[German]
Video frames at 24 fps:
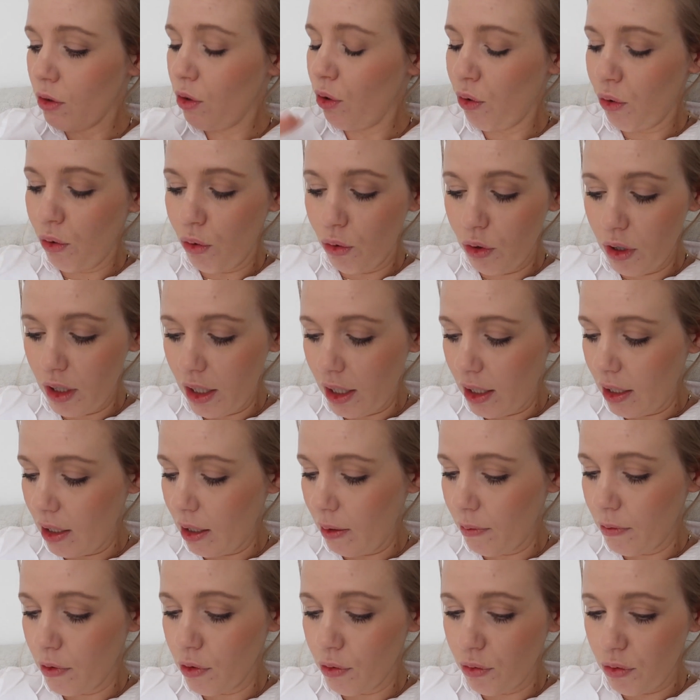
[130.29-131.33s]
Corona,
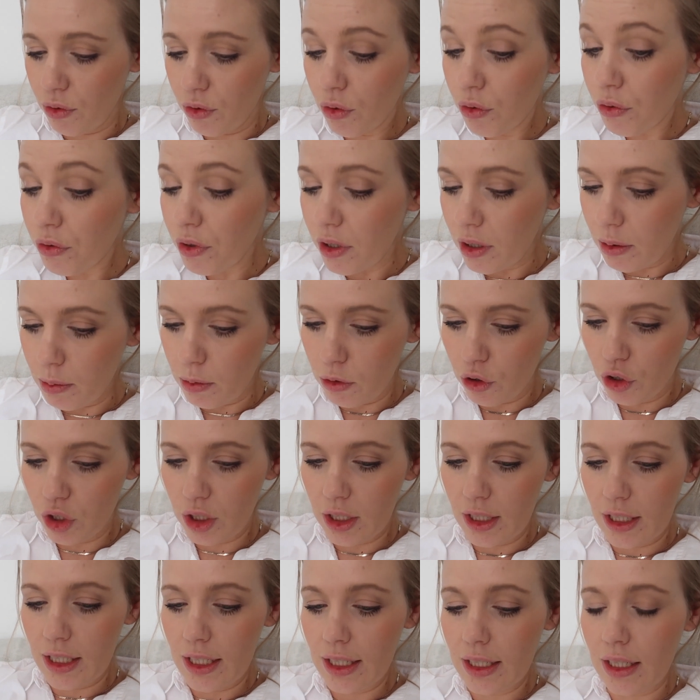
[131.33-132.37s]
da haben wir sowieso viel
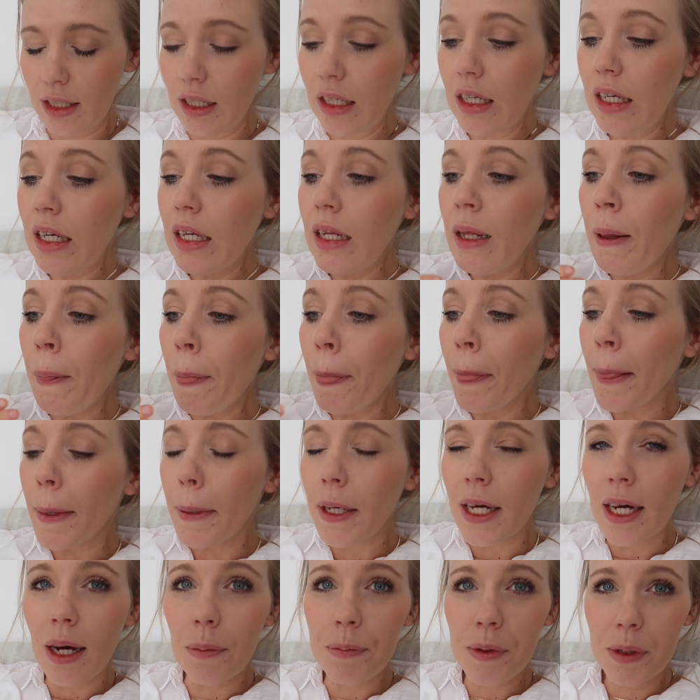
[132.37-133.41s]
bestellt. Dann
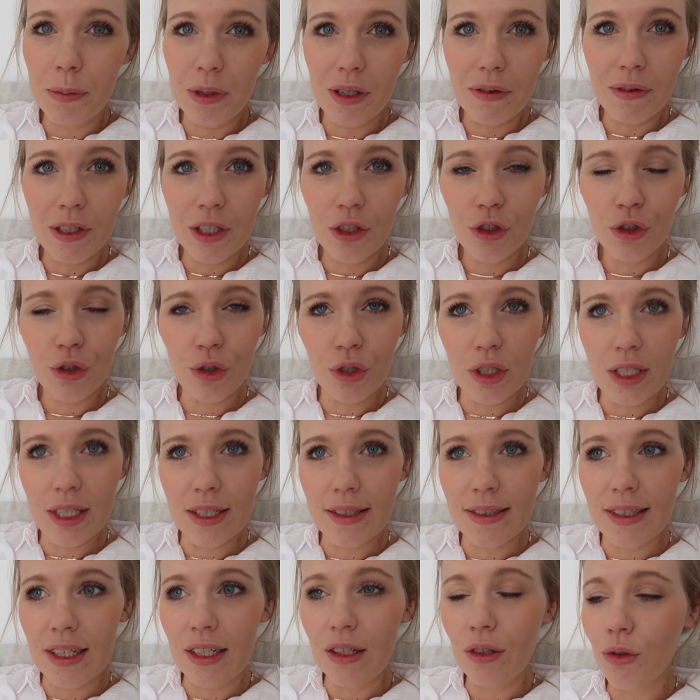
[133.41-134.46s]
kam die
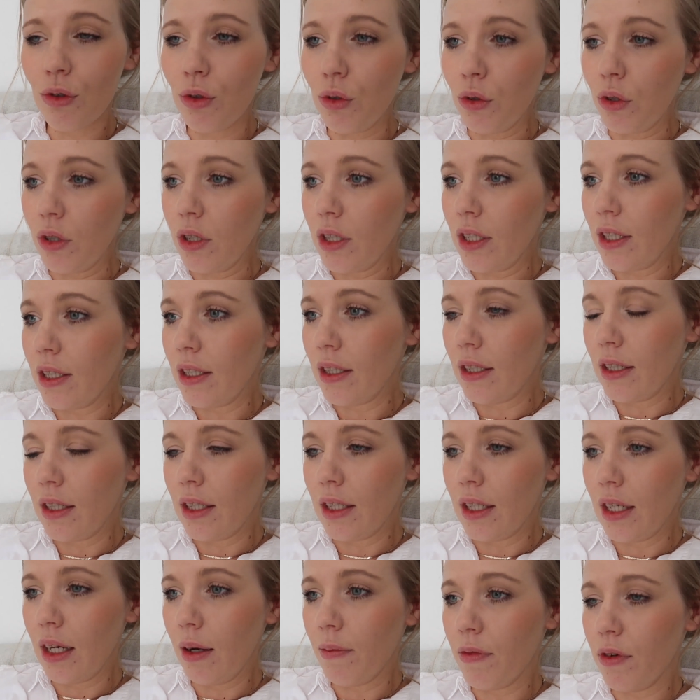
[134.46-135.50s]
Mehrwertsteuersenkung,
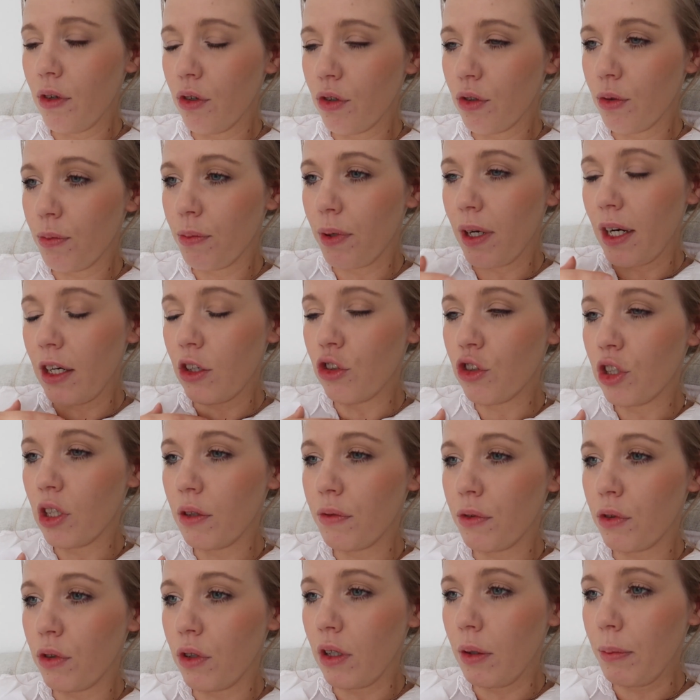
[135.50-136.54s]
äh, da haben wir noch so ein paar
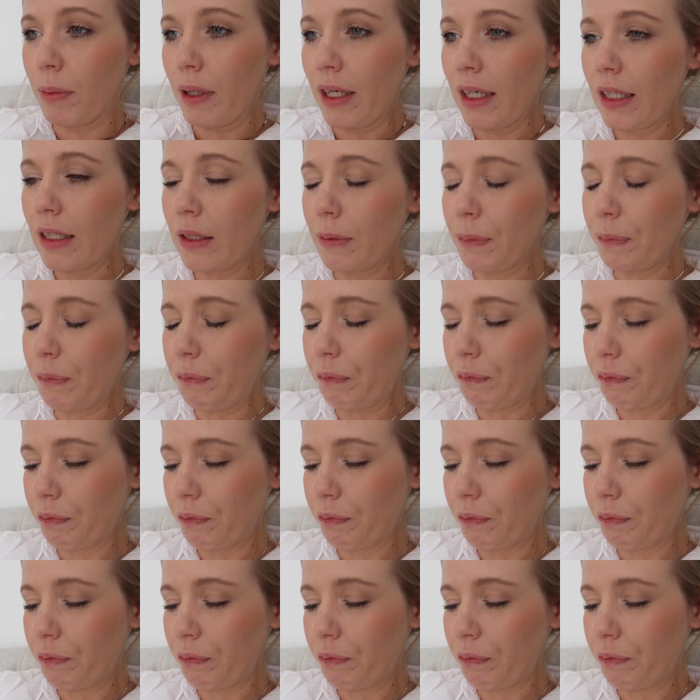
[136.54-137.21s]
Anschaffungen gemacht,